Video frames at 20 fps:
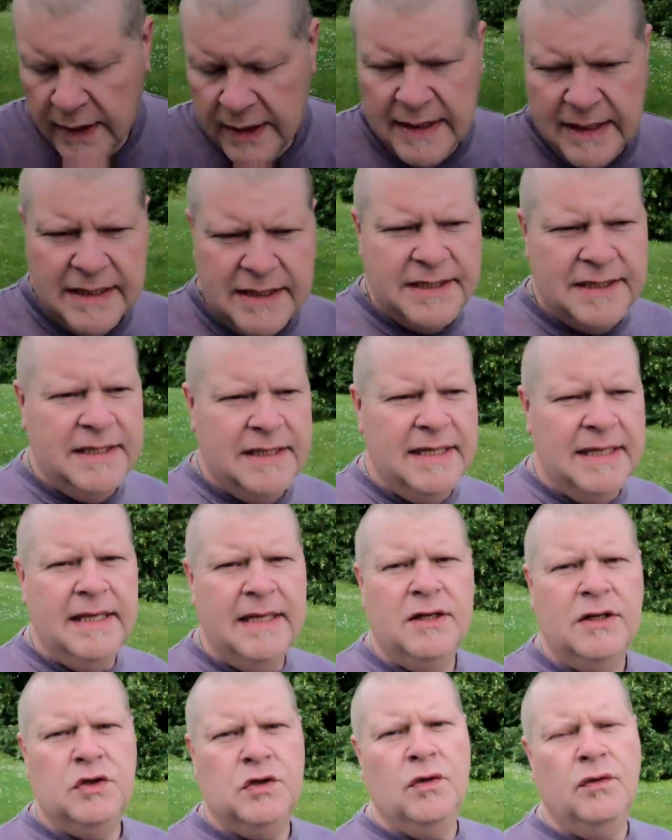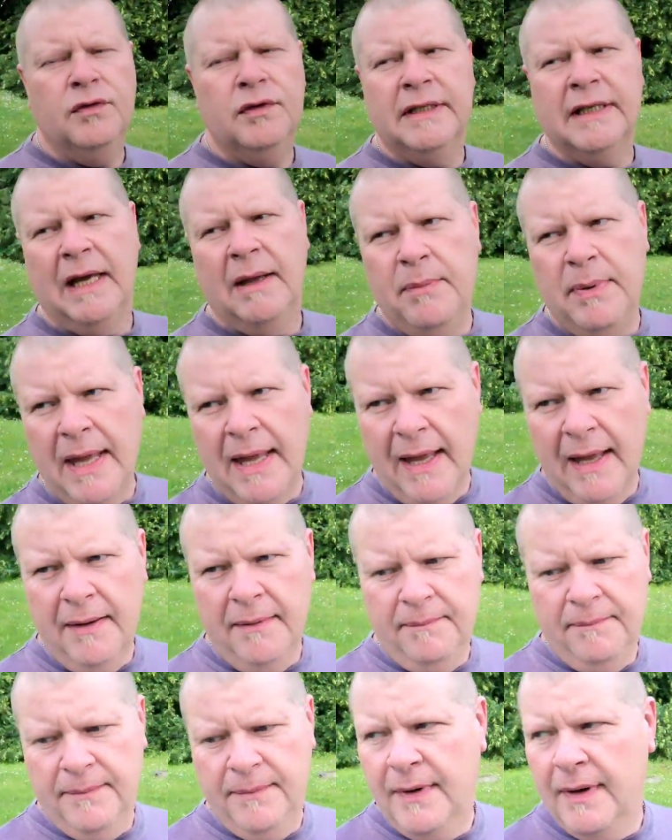Ici, je voudrais bien
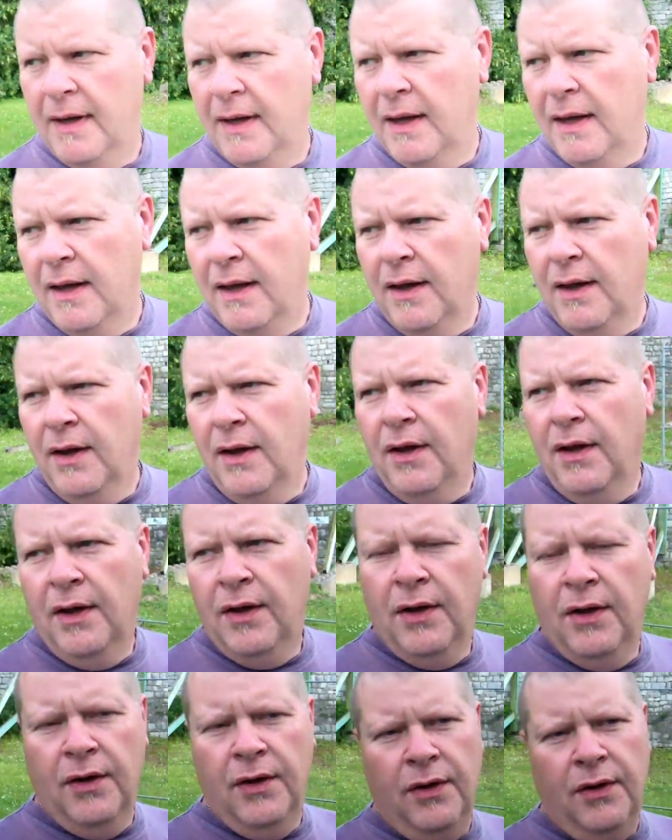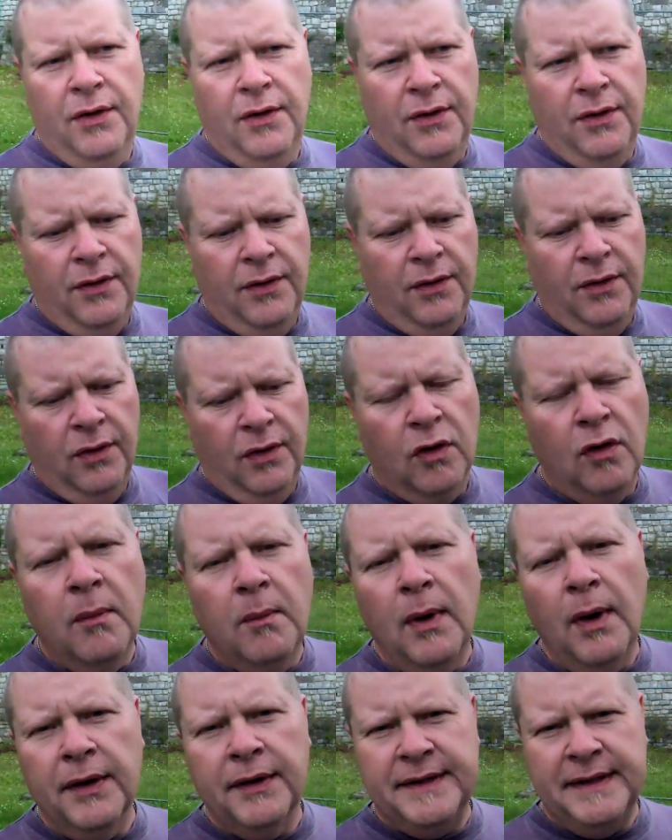euh,
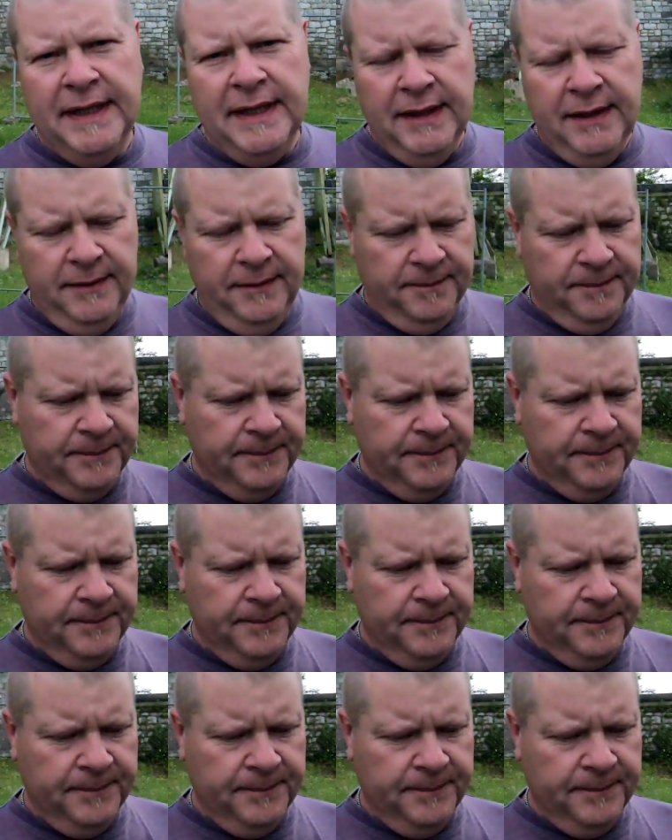commander